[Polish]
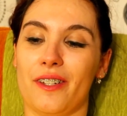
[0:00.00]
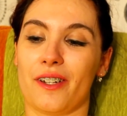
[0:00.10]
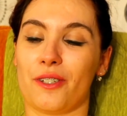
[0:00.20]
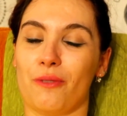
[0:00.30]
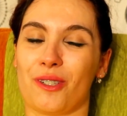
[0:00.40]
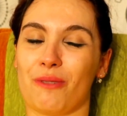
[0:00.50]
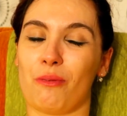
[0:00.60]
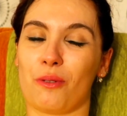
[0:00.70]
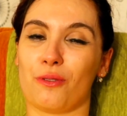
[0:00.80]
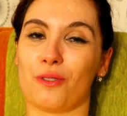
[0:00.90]
Zaraz się muszę
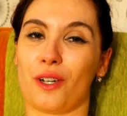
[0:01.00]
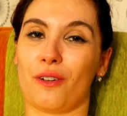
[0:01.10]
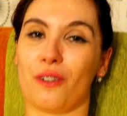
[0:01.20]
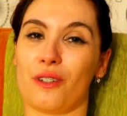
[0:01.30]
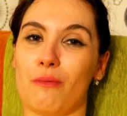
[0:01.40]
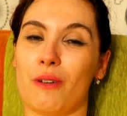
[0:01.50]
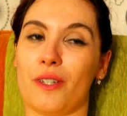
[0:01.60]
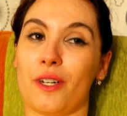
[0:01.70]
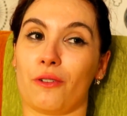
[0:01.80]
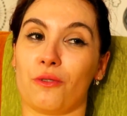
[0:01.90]
po prostu z tego
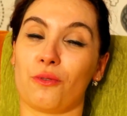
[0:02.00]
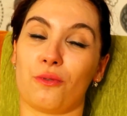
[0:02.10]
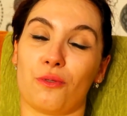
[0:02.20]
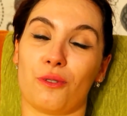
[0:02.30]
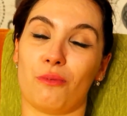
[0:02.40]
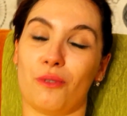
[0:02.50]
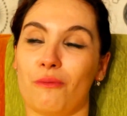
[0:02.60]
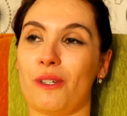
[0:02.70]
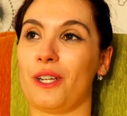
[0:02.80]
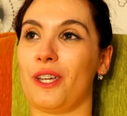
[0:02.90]
rozebrać, jakoś osuszyć, bo
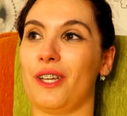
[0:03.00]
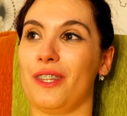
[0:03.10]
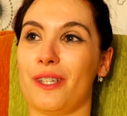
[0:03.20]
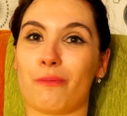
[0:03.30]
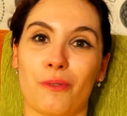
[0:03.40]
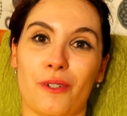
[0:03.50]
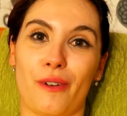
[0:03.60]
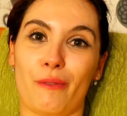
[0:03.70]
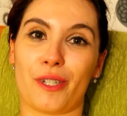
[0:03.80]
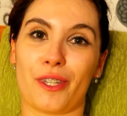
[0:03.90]
normalnie nie
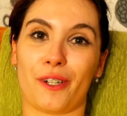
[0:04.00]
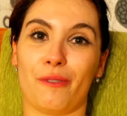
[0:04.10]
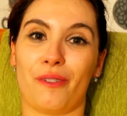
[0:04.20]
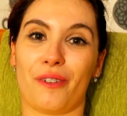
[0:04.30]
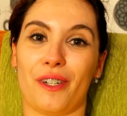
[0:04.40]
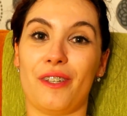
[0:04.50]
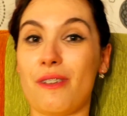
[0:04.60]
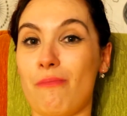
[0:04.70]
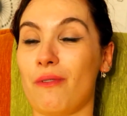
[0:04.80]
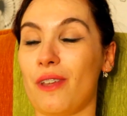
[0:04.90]
spodziewałam się tego, bo w ogóle
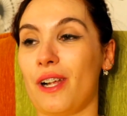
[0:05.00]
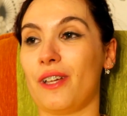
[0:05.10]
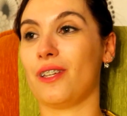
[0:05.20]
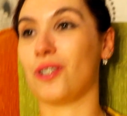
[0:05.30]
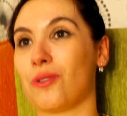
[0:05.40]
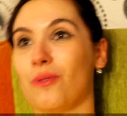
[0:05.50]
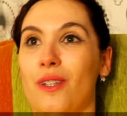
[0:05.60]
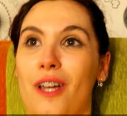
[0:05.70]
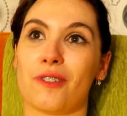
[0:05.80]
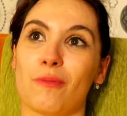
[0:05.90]
nie zapowiadali deszczu
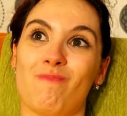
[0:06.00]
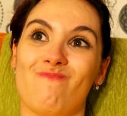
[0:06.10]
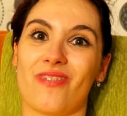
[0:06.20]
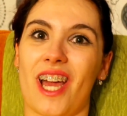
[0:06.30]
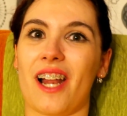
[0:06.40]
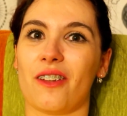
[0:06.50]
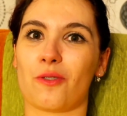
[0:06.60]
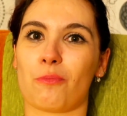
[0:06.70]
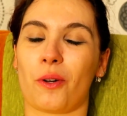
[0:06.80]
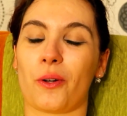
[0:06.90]
u nas, no ale
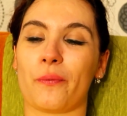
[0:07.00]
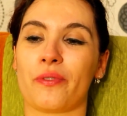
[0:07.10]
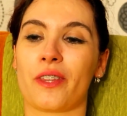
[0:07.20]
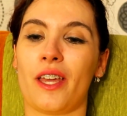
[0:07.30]
no spoko.